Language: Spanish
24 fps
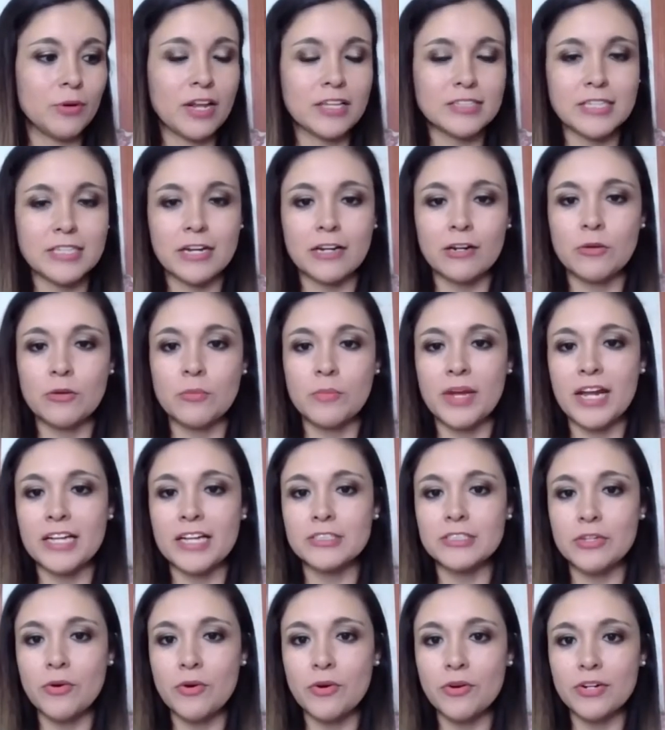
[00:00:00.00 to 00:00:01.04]
Las
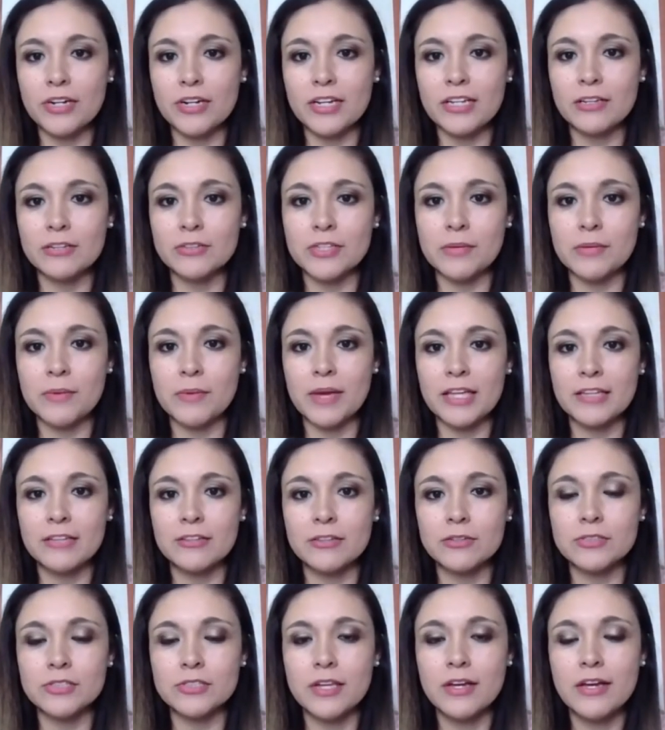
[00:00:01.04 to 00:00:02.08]
aglomeraciones, los
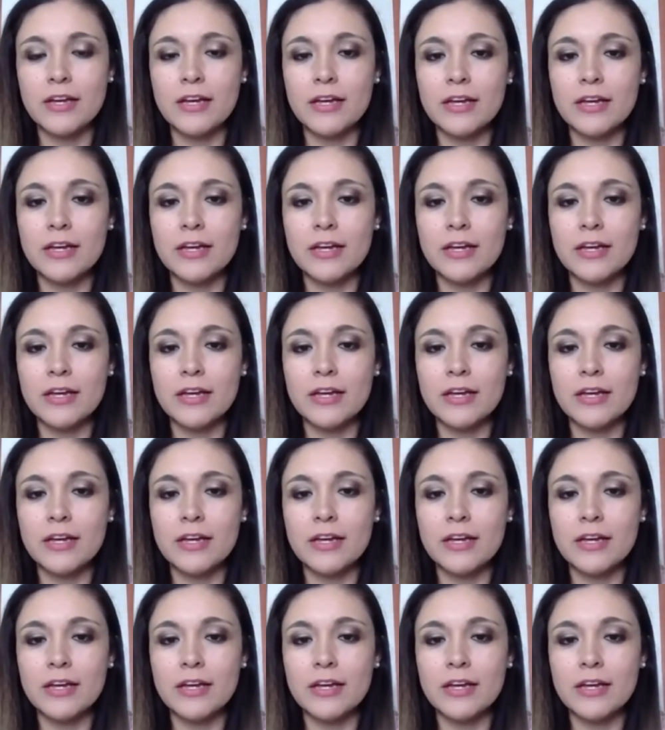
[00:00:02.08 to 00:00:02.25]
eventos,